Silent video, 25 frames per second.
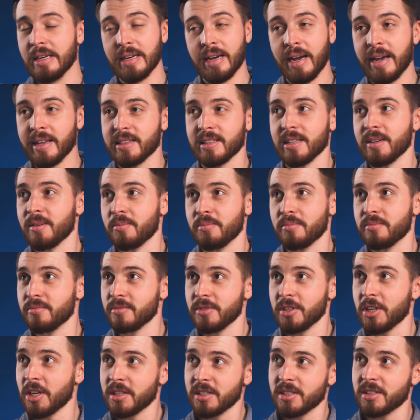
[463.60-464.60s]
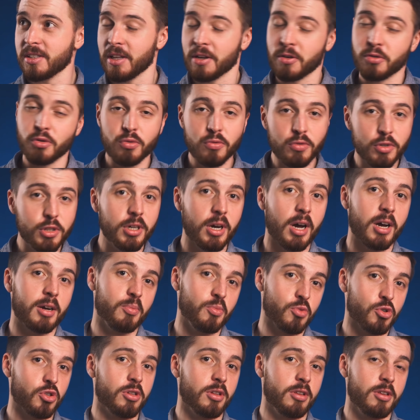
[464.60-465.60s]
Это, я не знаю, ну вот как
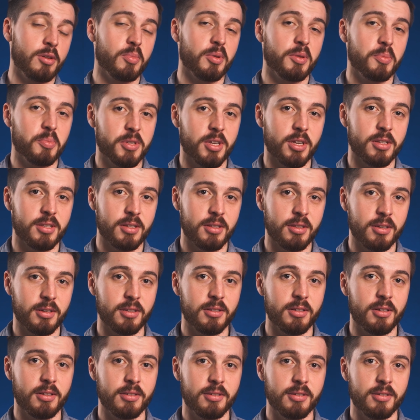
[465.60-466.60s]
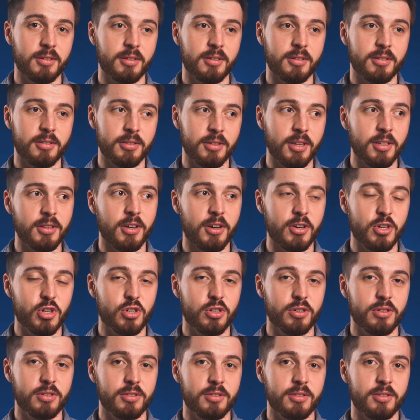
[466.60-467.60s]
можно не подписаться на канал? На
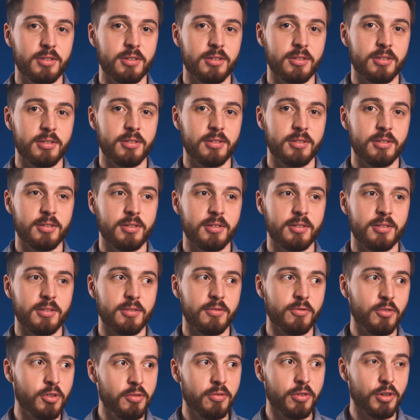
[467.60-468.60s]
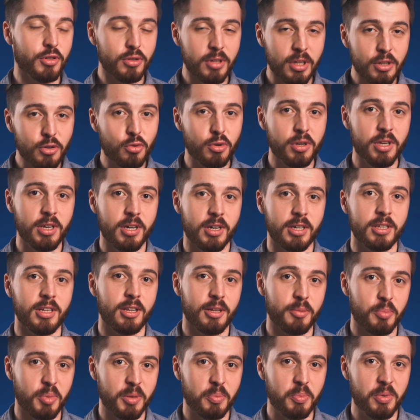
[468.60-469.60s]
наш. Вы вот на другие
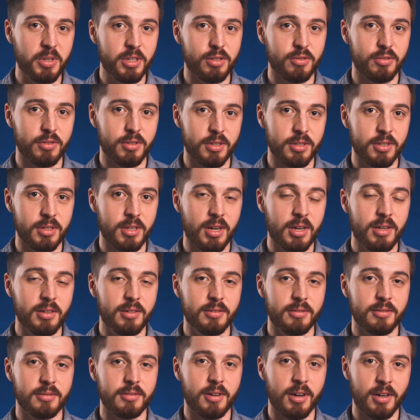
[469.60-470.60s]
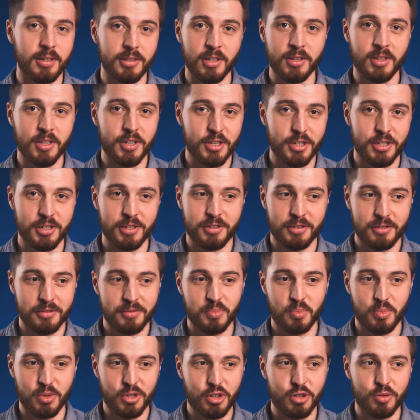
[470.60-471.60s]
каналы подписываетесь, да? А на наш
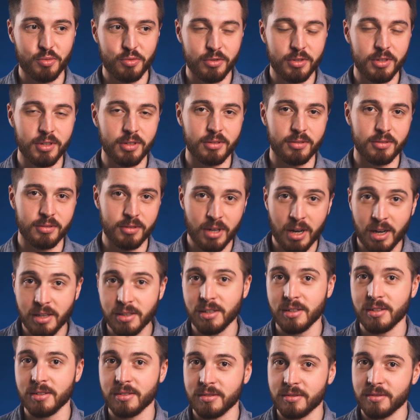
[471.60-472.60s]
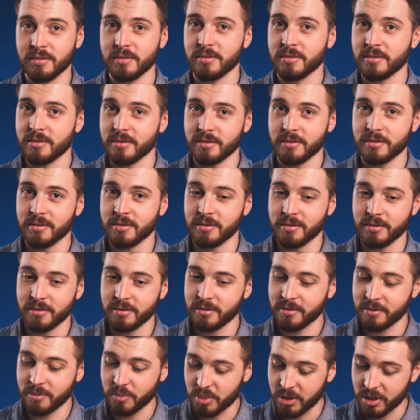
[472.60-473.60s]
почему нет? Надо
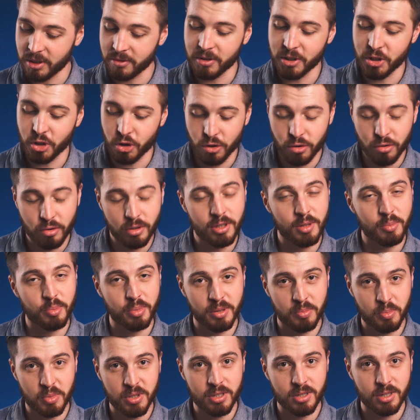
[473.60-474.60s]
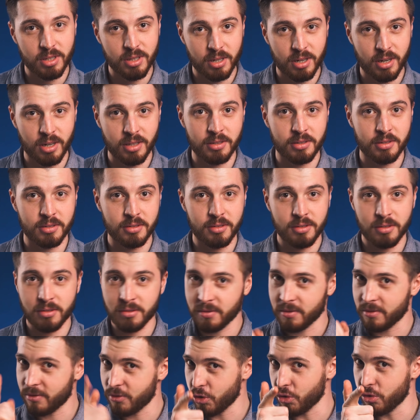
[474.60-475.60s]
первоочередно подписка на кадр.
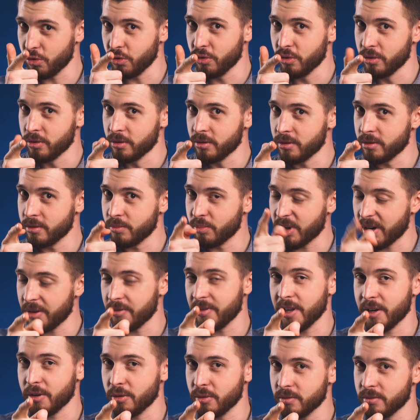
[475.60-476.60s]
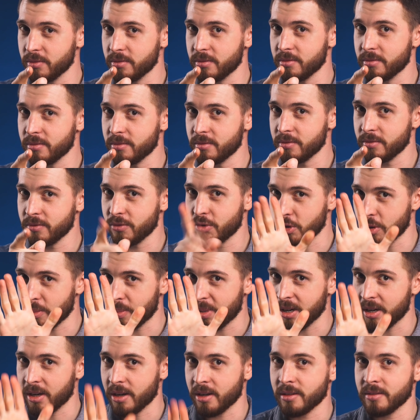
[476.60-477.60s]
Жду, проверю. Все,
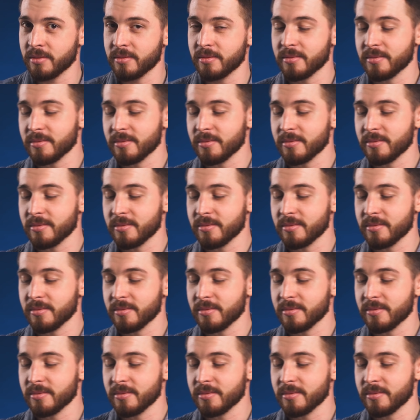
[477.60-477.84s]
пока.